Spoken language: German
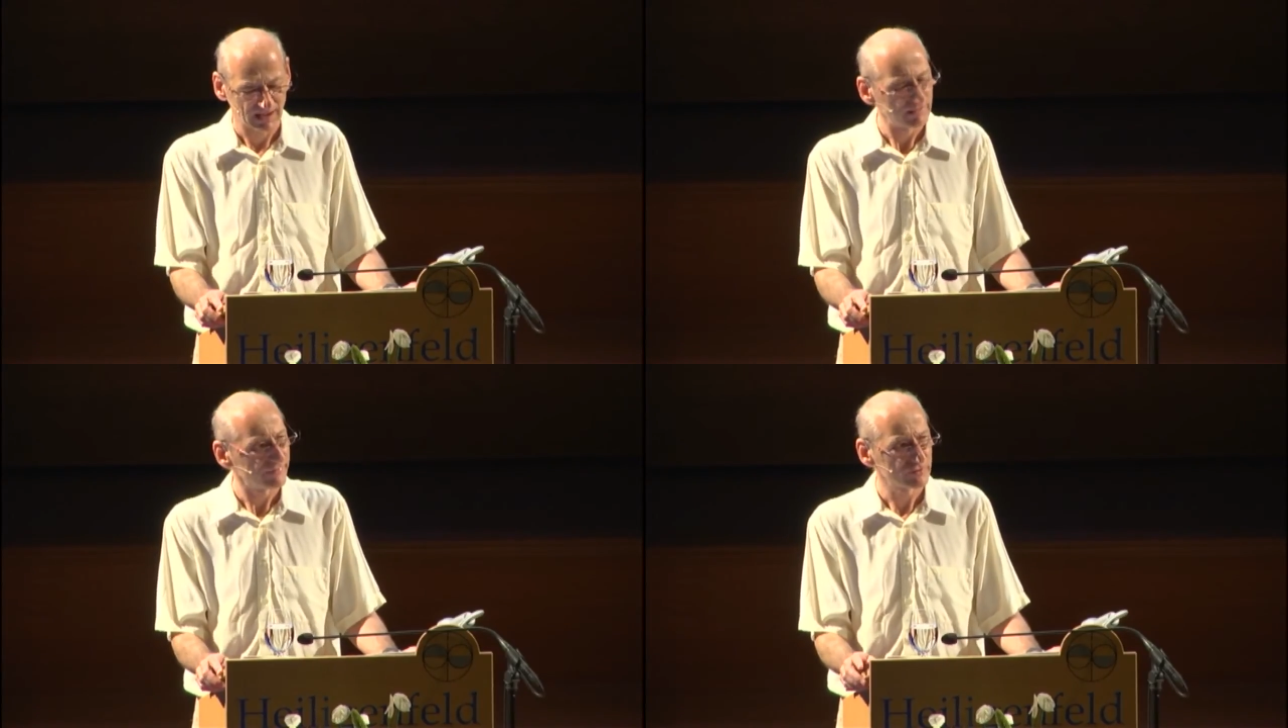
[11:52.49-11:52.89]

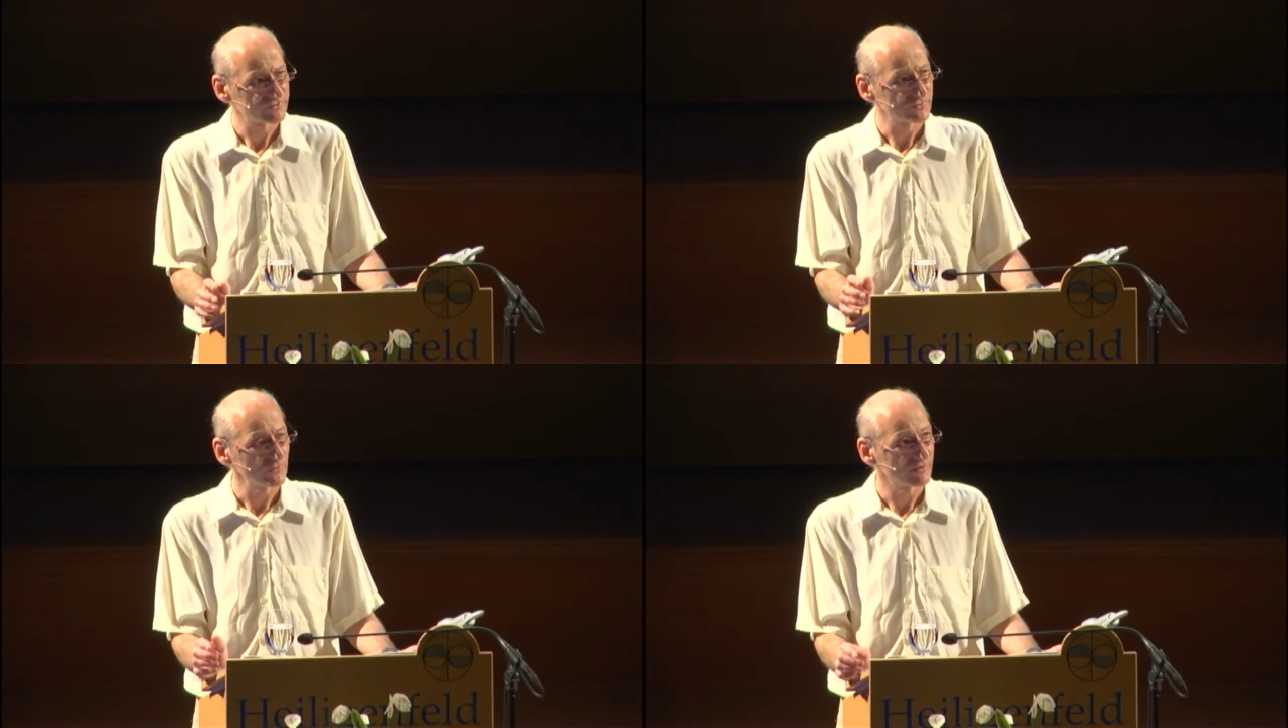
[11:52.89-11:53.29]
einfach
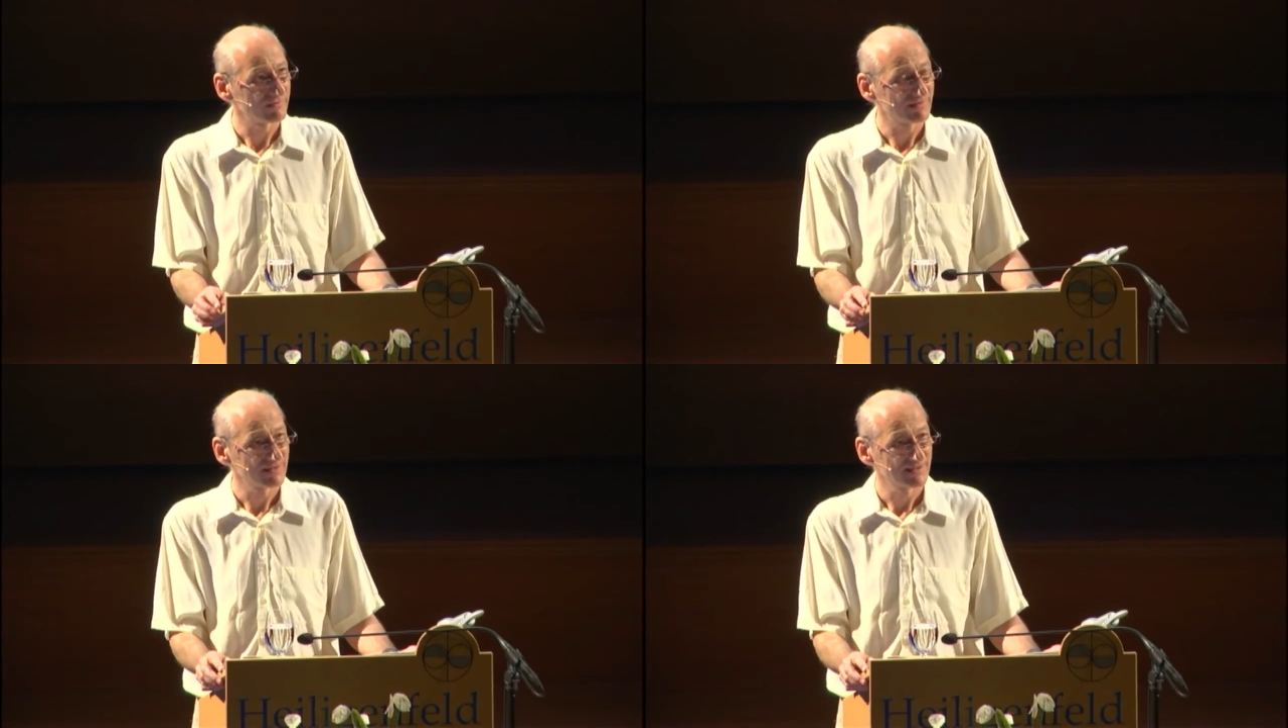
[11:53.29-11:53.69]

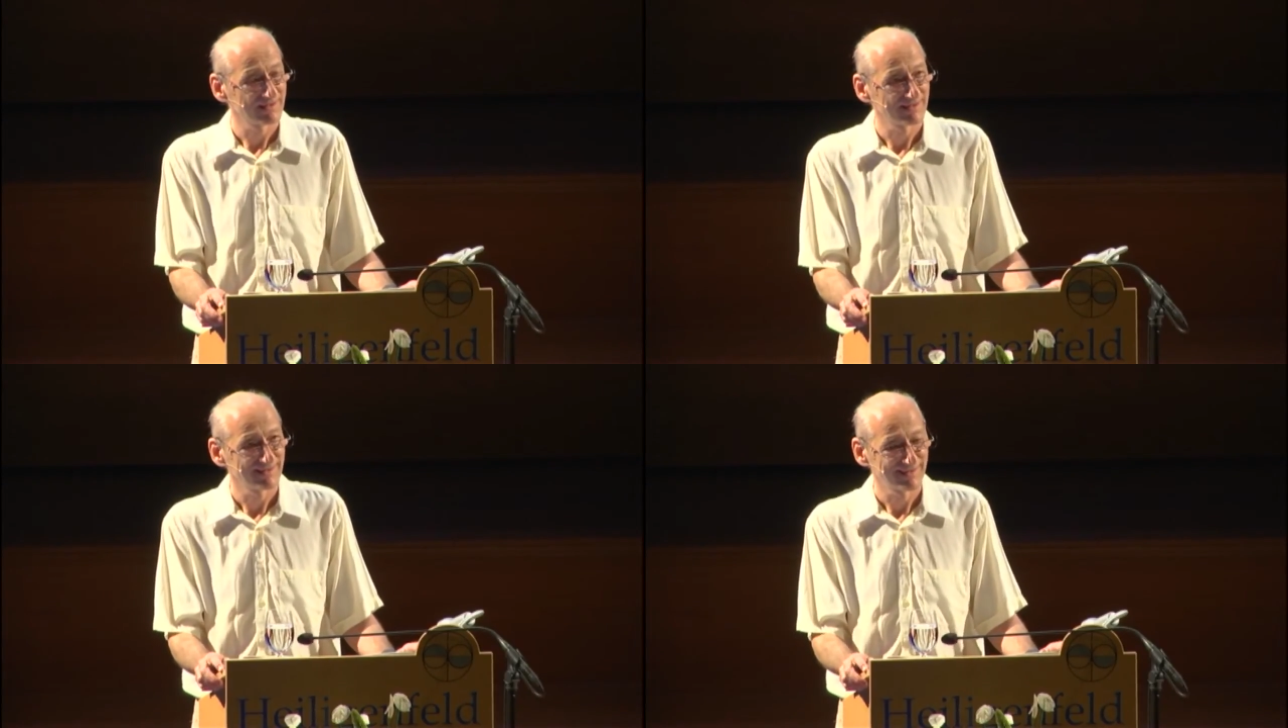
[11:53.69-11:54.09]
schön
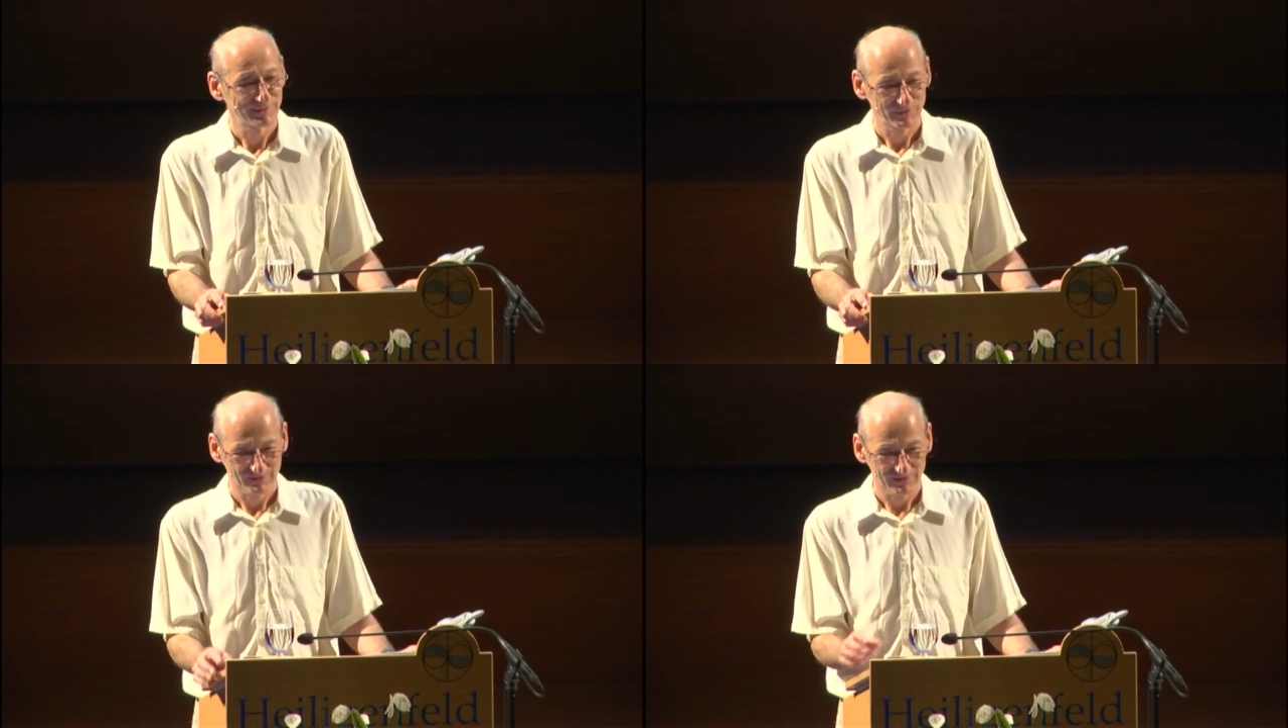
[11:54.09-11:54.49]

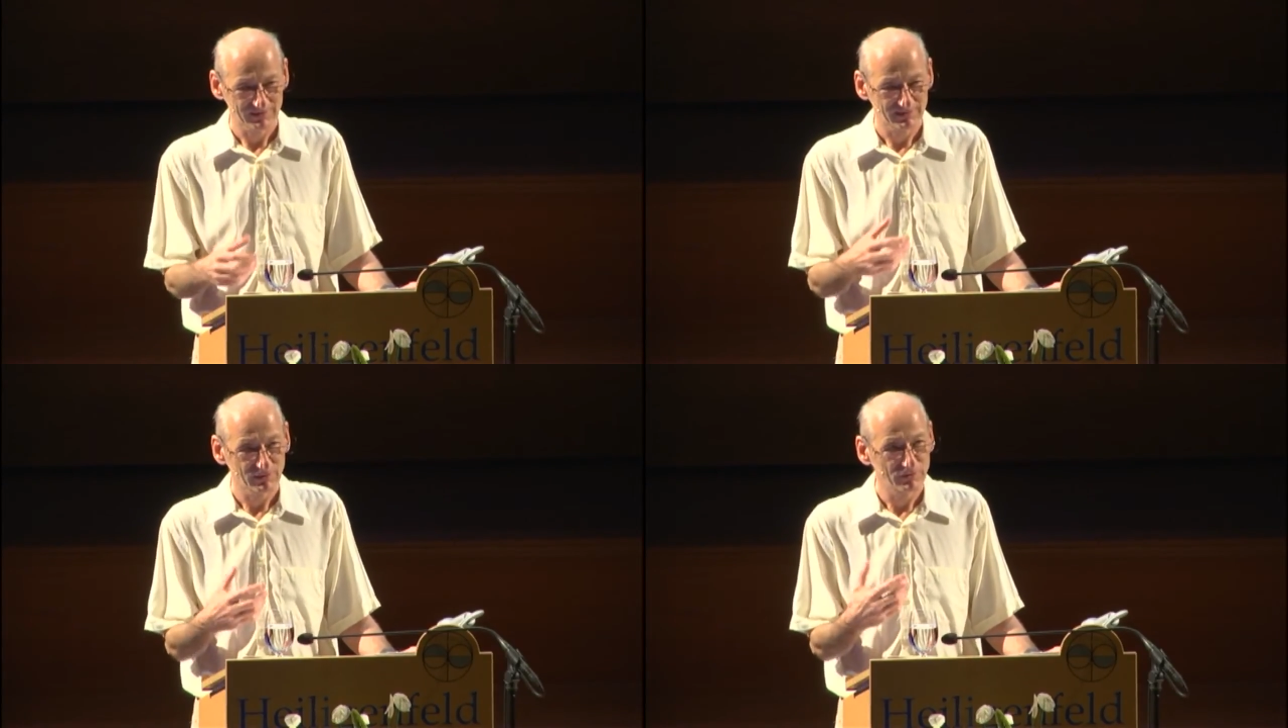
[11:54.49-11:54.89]

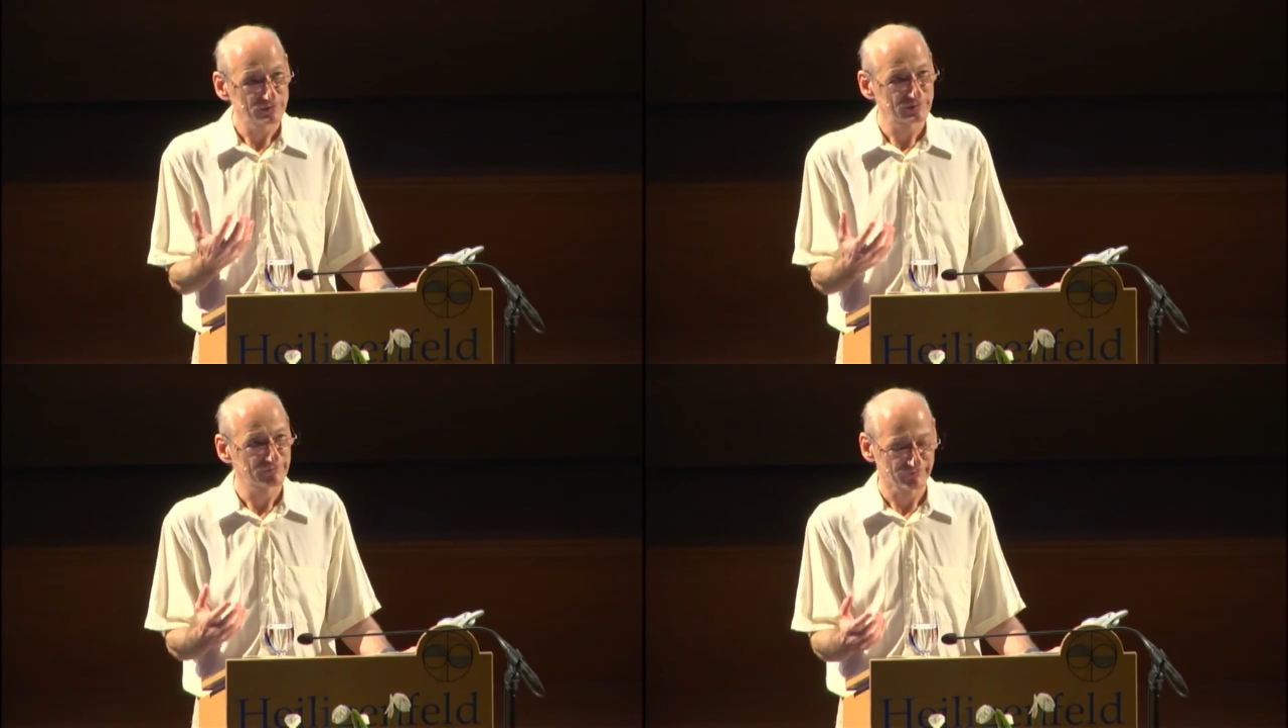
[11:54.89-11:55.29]
und
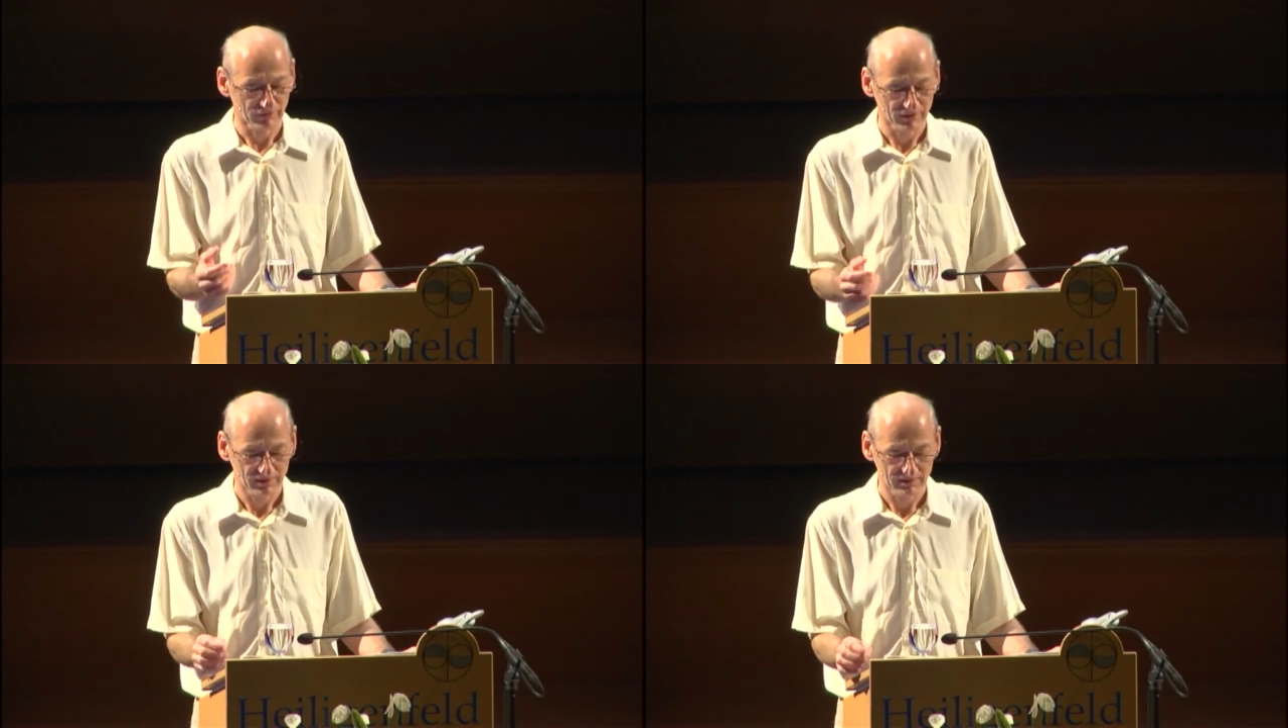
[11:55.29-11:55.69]

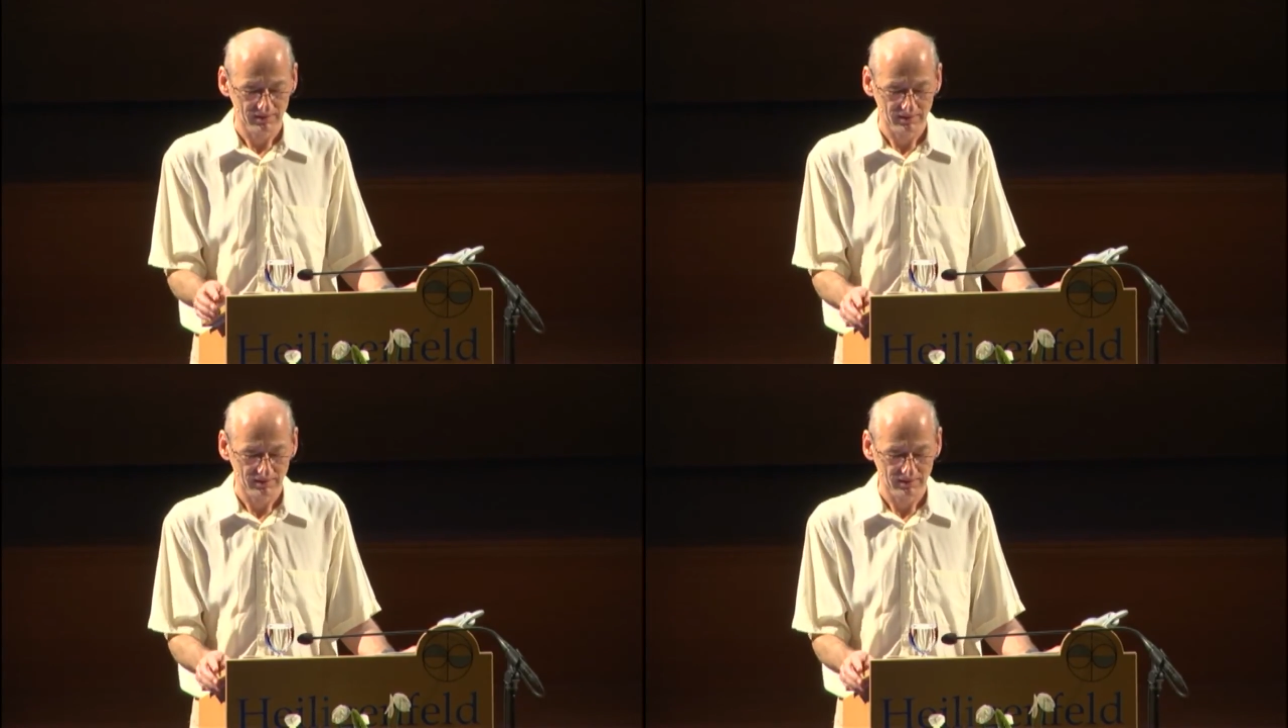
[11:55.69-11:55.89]
lustvoll,